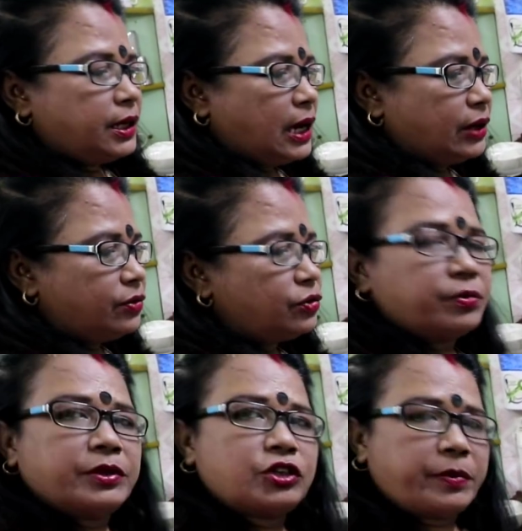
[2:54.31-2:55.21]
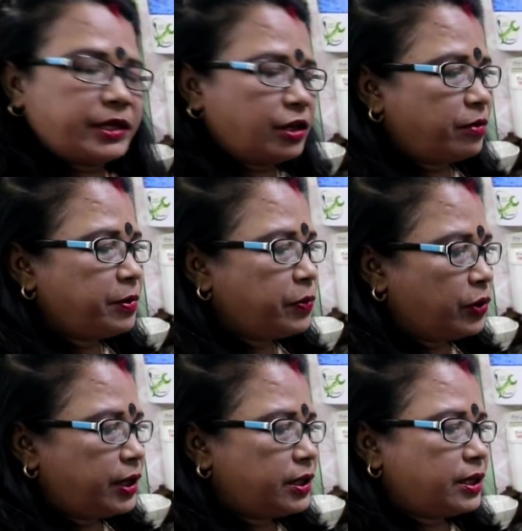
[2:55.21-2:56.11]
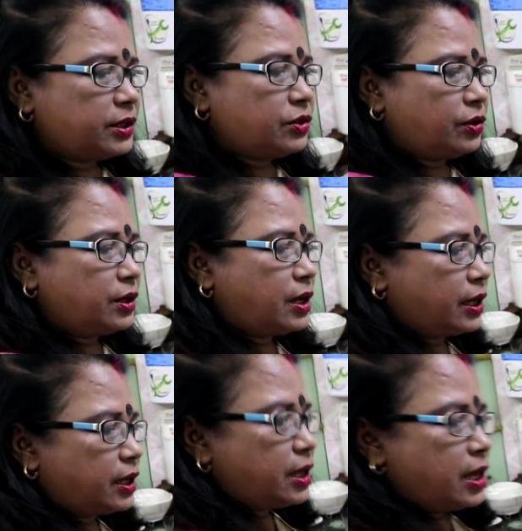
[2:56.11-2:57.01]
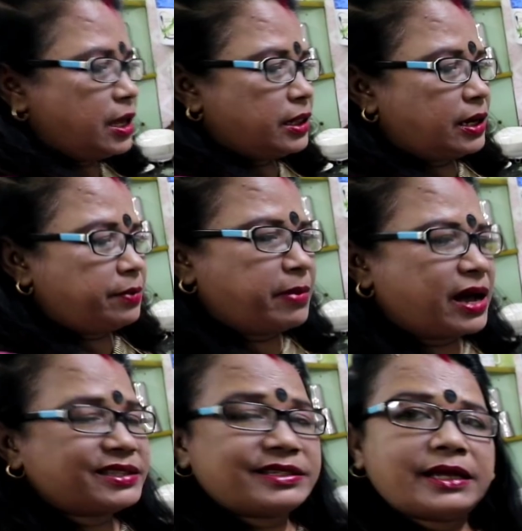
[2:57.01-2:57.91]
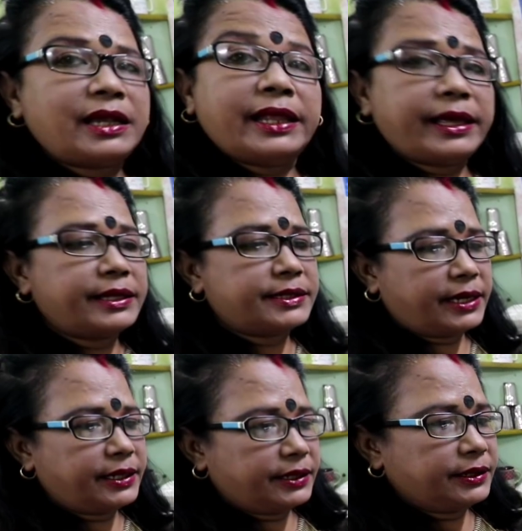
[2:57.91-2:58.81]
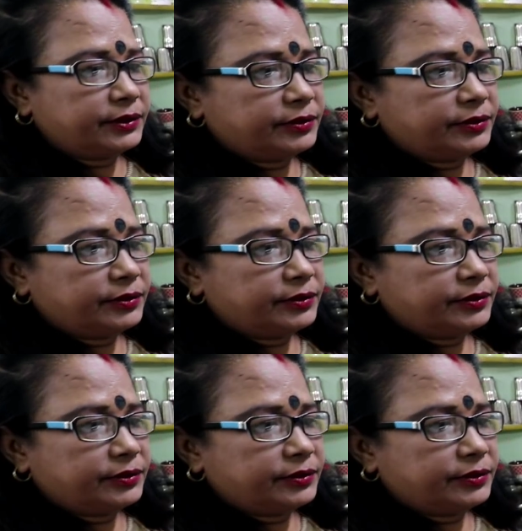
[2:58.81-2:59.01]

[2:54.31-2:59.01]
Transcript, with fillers: কারণ তোমরা সবাই জানো আমি বলেই দিয়েছি অনেক আগে তাহলে মাছটা লেগে যায় না